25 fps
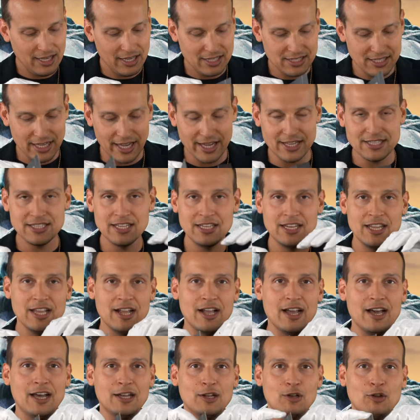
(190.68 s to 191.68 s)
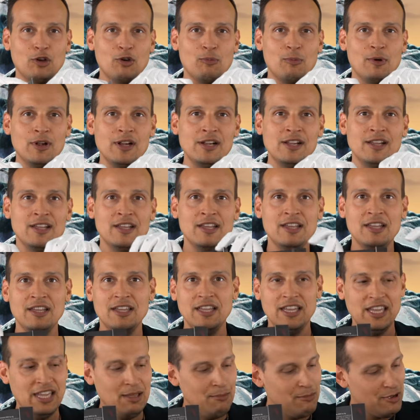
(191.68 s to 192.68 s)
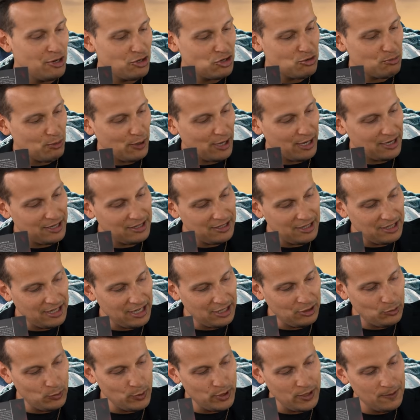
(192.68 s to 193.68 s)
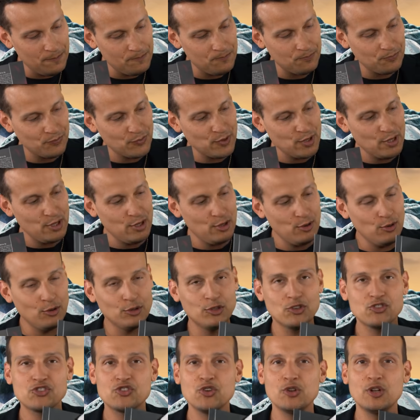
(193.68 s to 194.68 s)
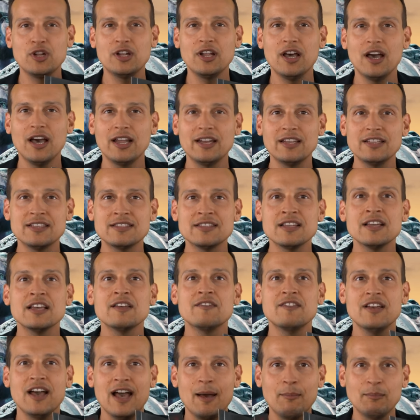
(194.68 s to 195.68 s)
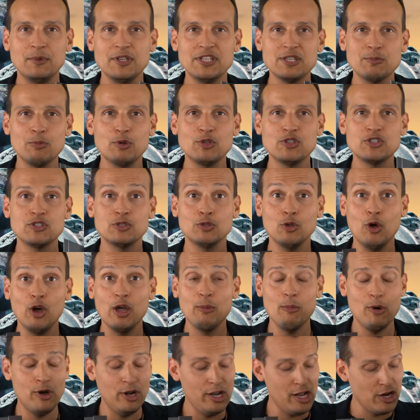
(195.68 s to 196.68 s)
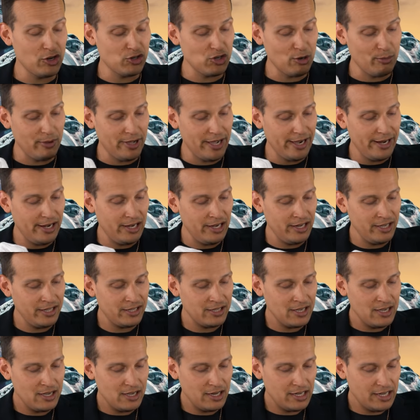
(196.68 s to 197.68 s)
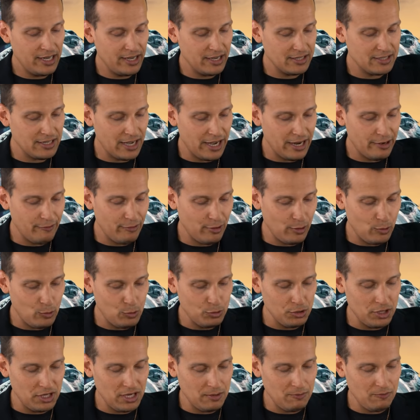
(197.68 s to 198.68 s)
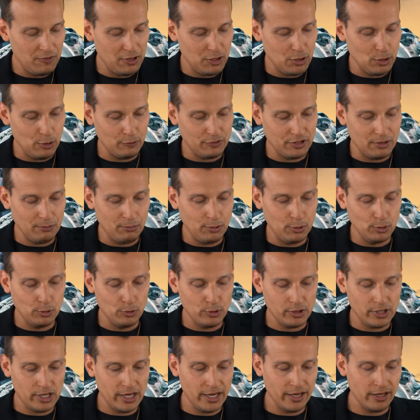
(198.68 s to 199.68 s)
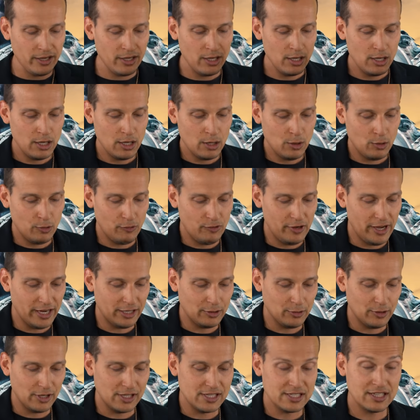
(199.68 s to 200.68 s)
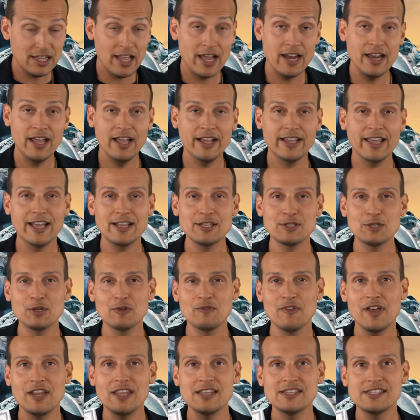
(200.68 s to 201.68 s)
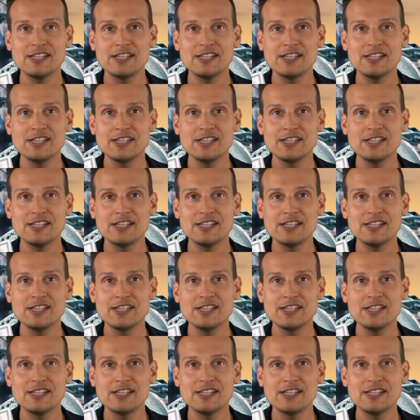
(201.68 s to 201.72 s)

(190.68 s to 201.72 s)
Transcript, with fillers: Ich zeige sie Ihnen hier gerade nochmal im entsprechenden Etui. Und das Schöne daran ist, wir haben diese Münzen noch im Online-Shop erhältlich. Klicken Sie einfach unter dem Video auf den Produktlink und vielleicht noch als kleine Ergänzung, wer die